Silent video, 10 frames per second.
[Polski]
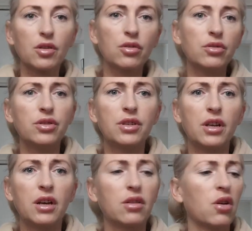to
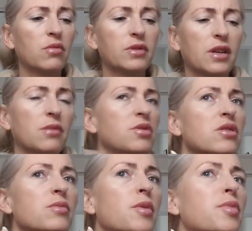dzisiaj Lancome, staram się
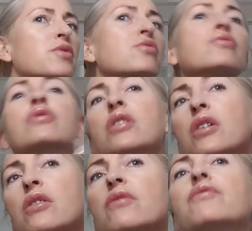go po prostu
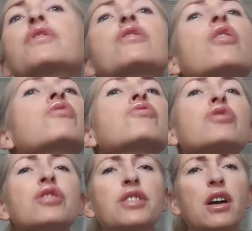
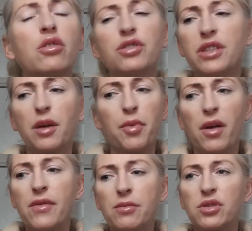wykończyć. Jakoś tak
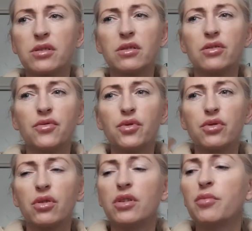powiem Wam, że z tych dwóch
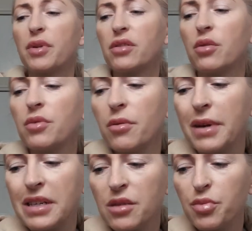to Libre do mnie
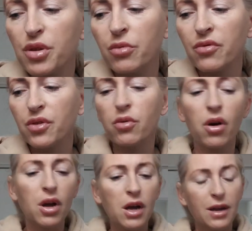bardziej przemówiło.